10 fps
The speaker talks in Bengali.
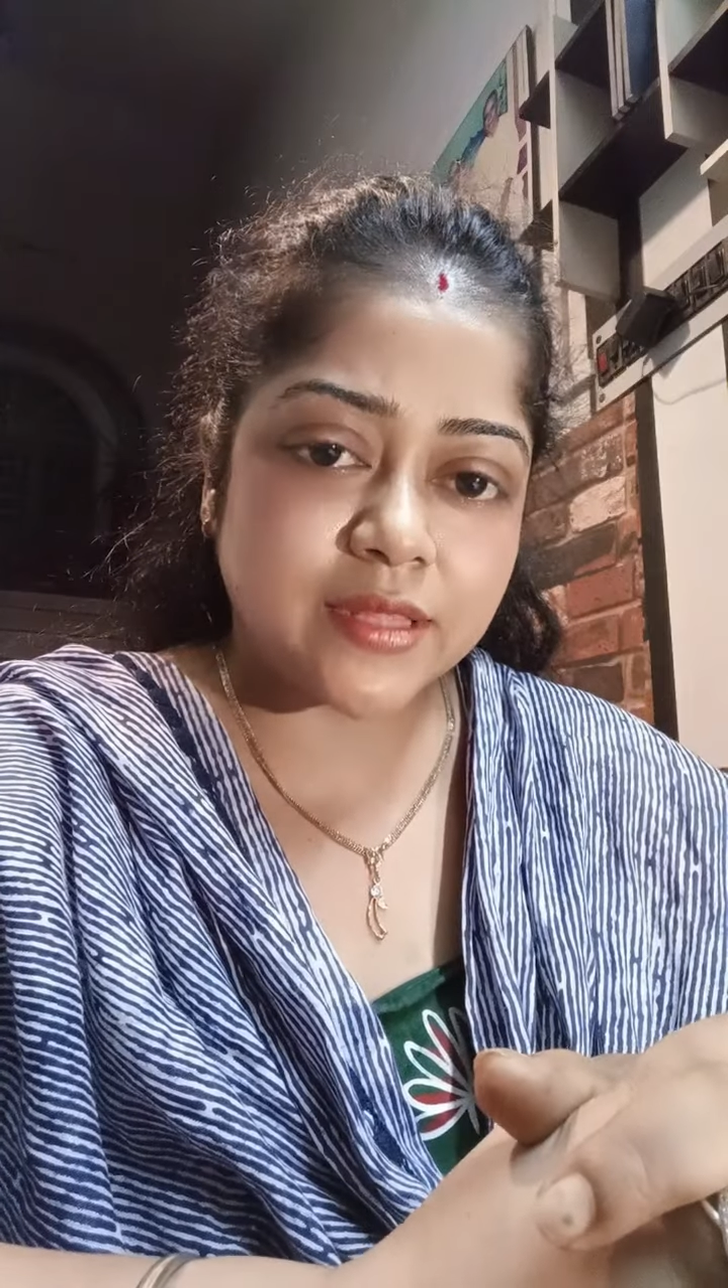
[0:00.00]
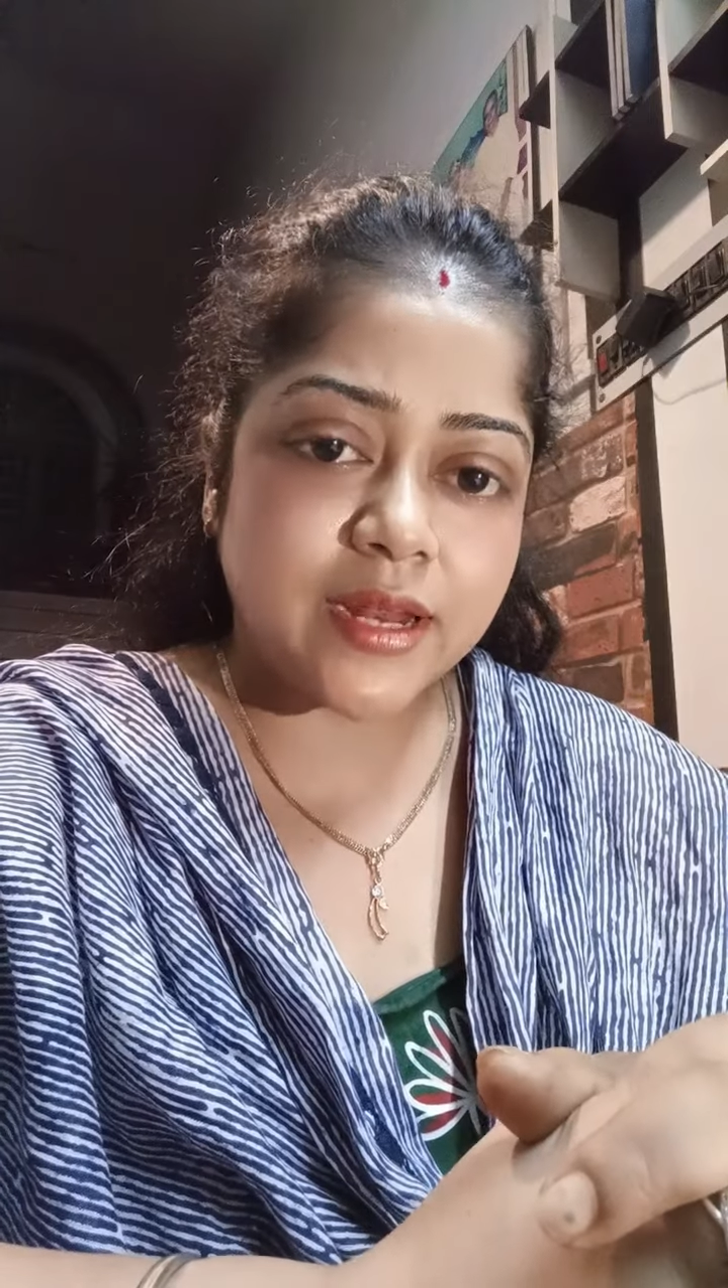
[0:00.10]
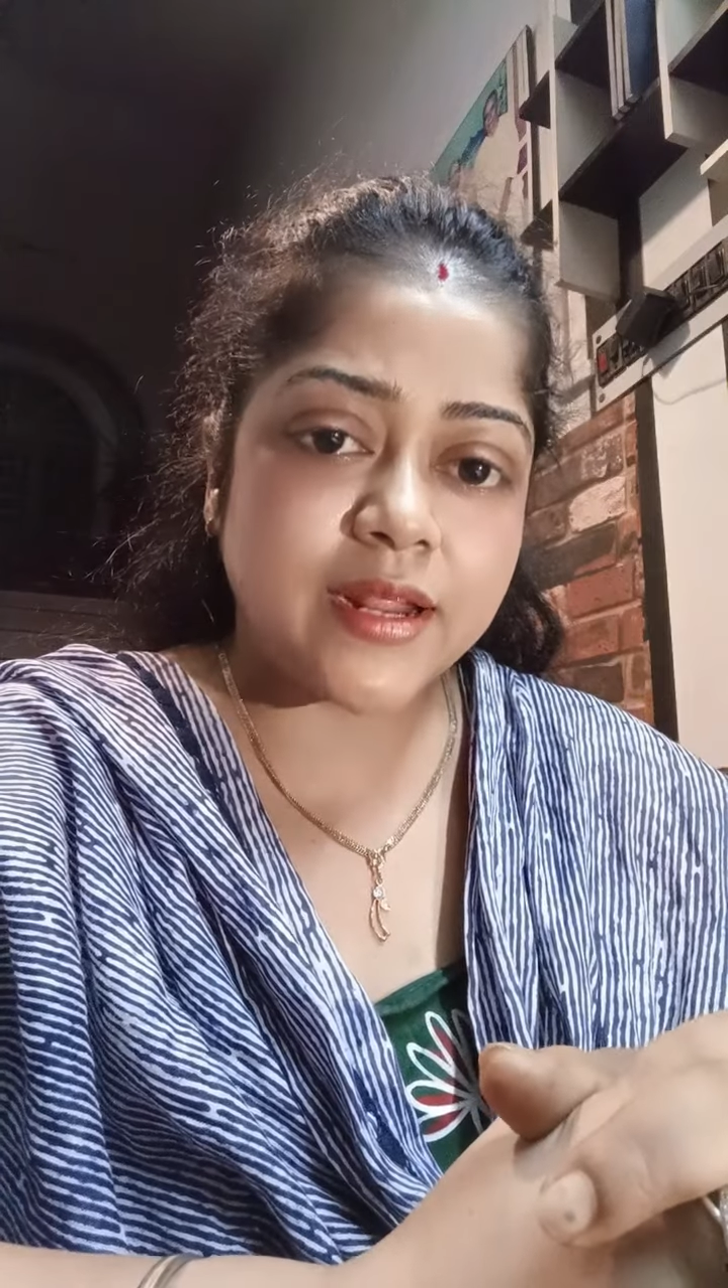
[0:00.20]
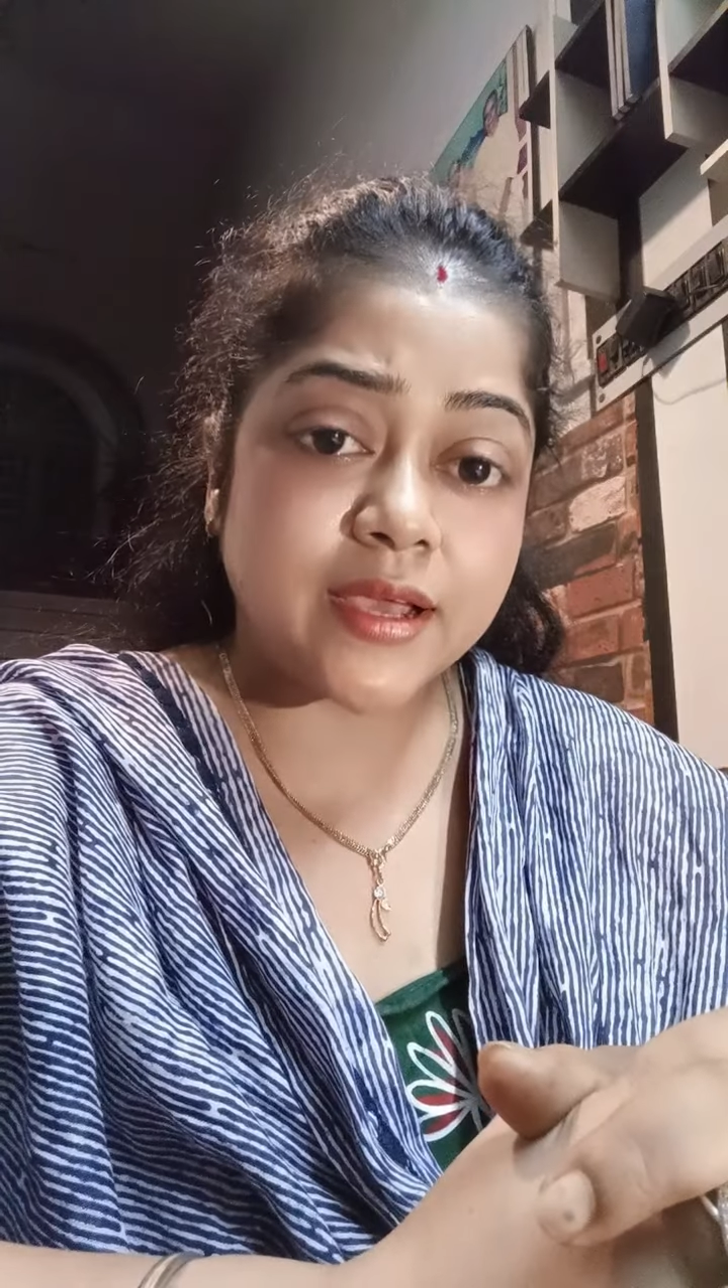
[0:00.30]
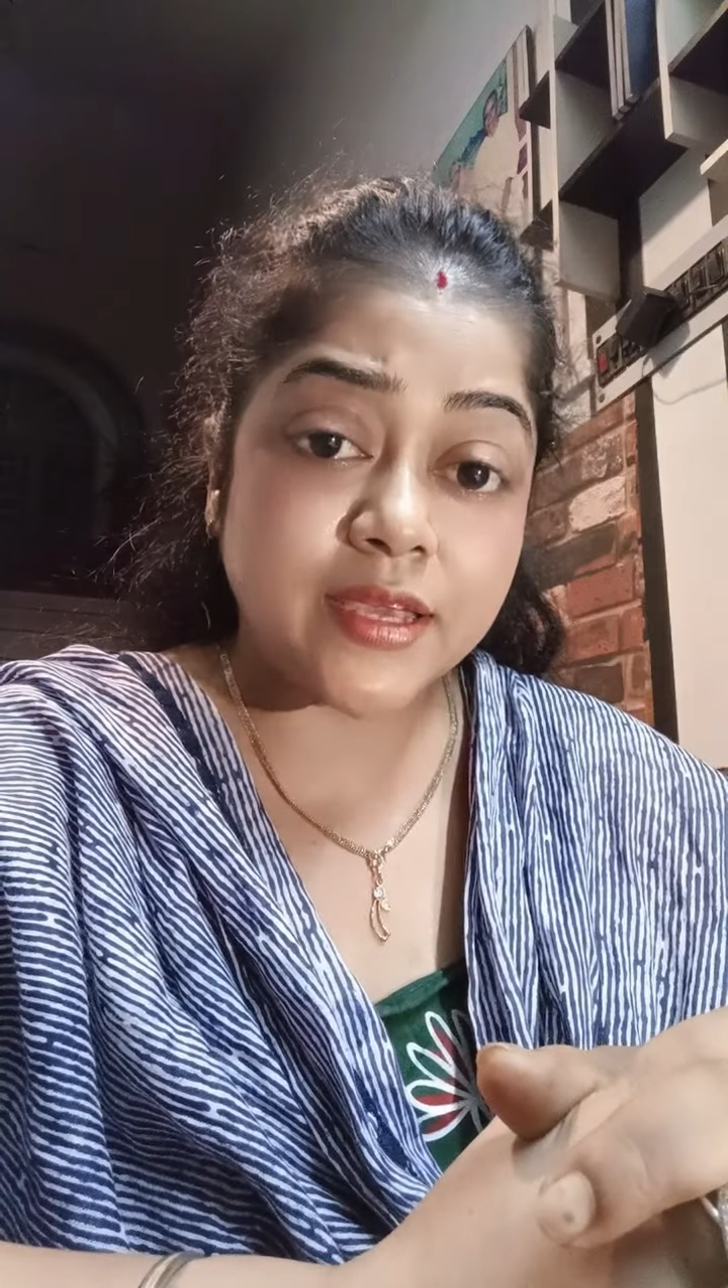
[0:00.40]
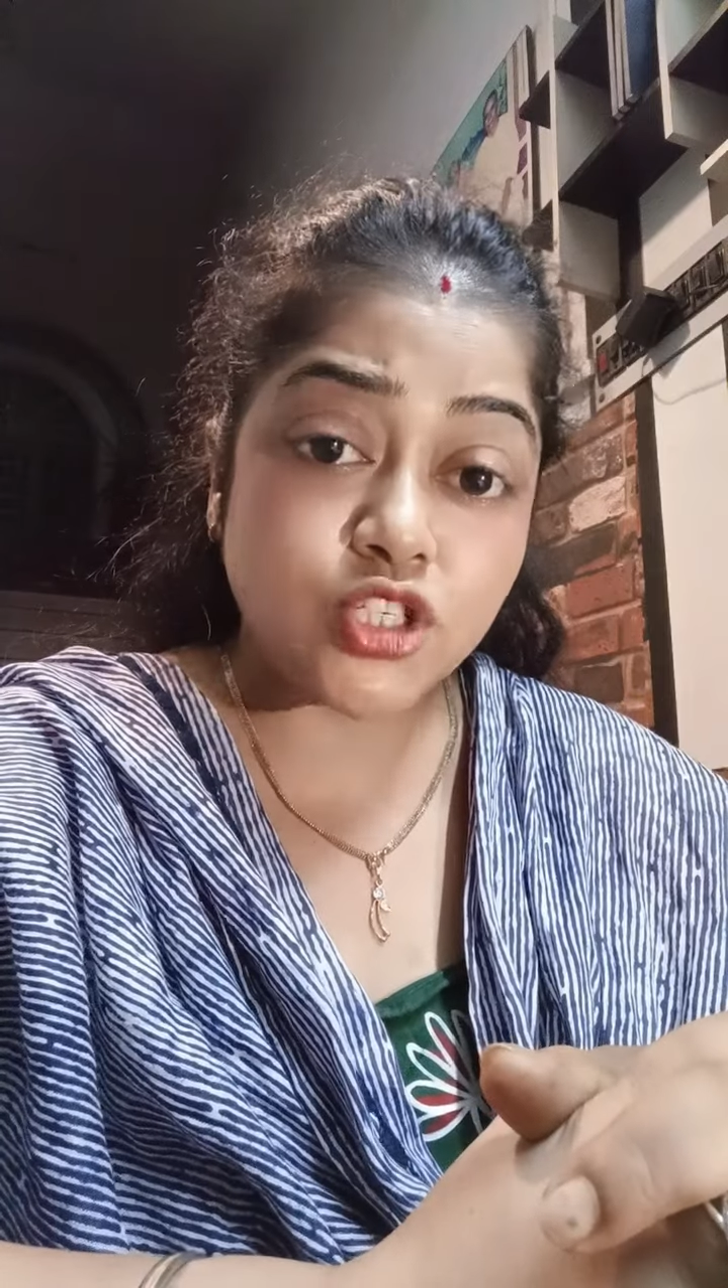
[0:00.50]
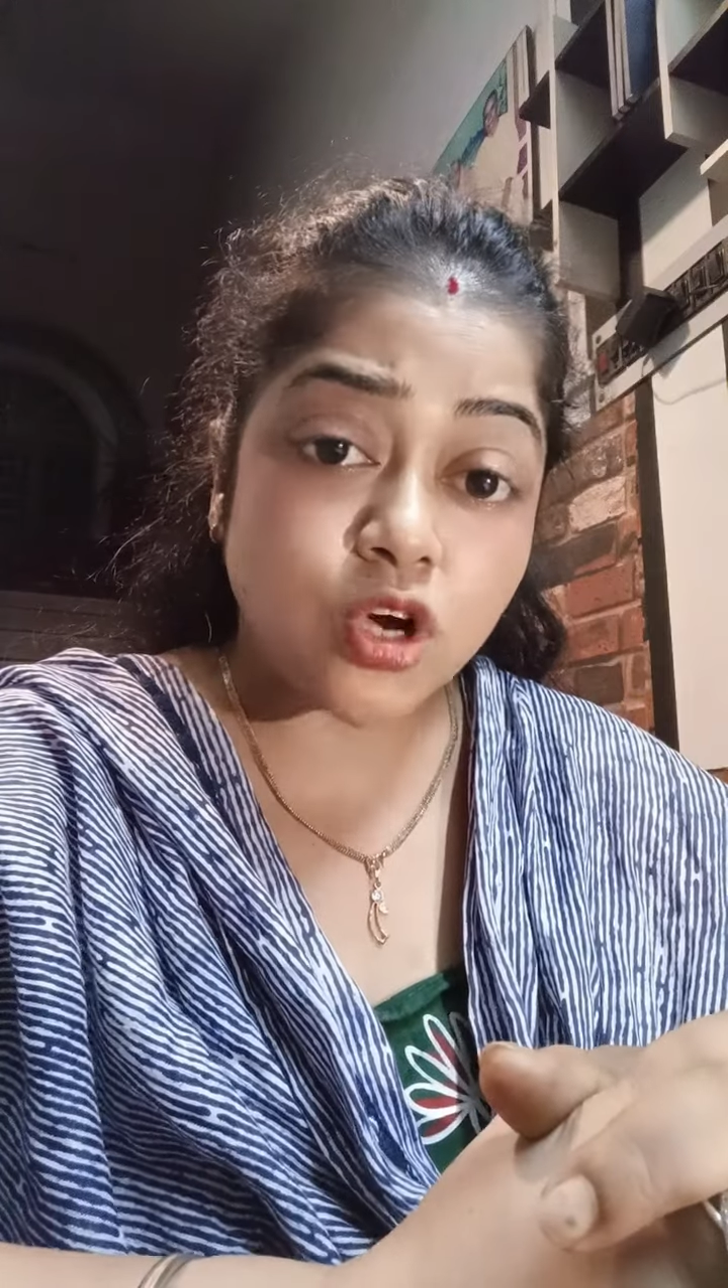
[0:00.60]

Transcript: তাহলে নাকি